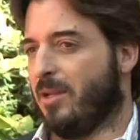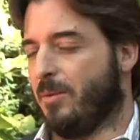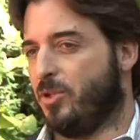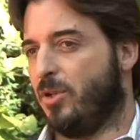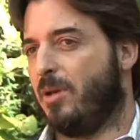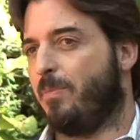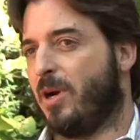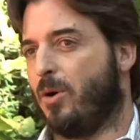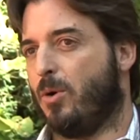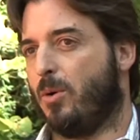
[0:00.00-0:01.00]
televisión de
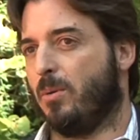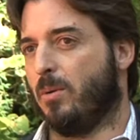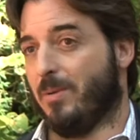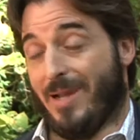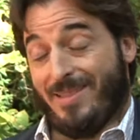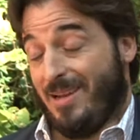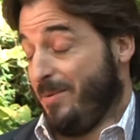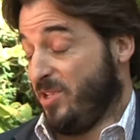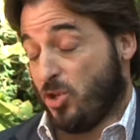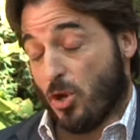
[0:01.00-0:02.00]
pago, la
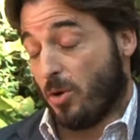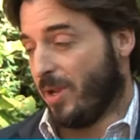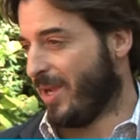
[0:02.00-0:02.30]
televisión